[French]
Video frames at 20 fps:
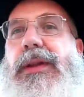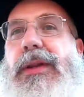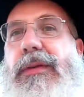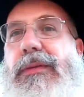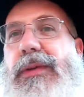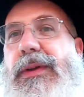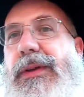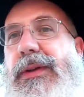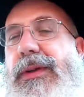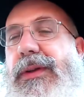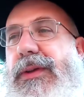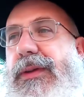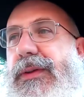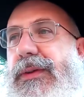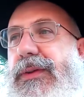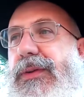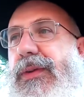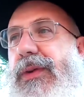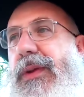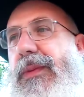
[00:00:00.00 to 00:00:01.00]
avait
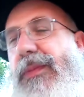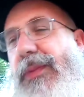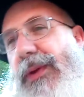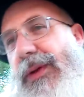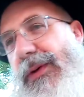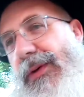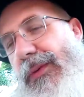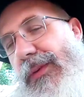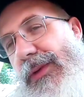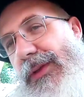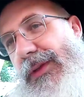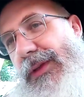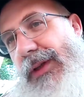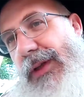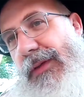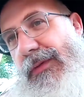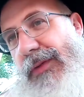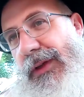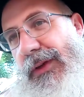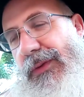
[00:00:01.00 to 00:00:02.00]
son épée coincée
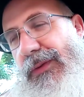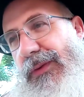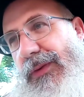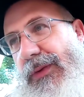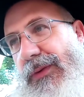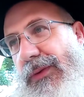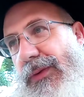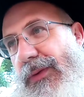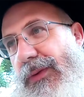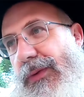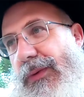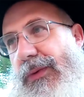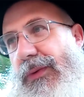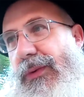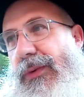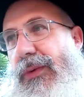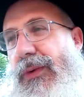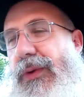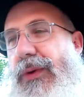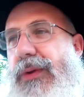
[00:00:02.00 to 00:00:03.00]
avec une sorte de,
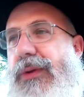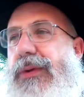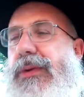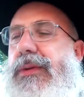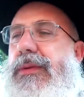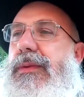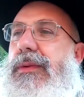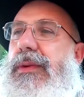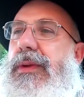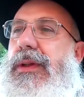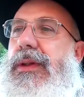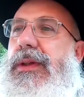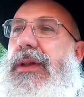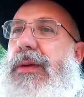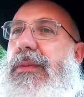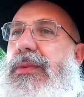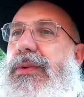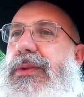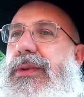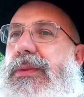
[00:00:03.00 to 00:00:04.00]
de code, il était
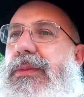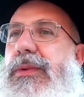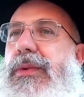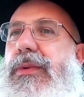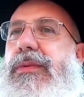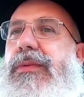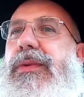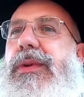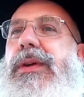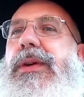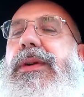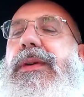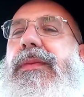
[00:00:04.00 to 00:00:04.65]
impossible de l'ouvrir.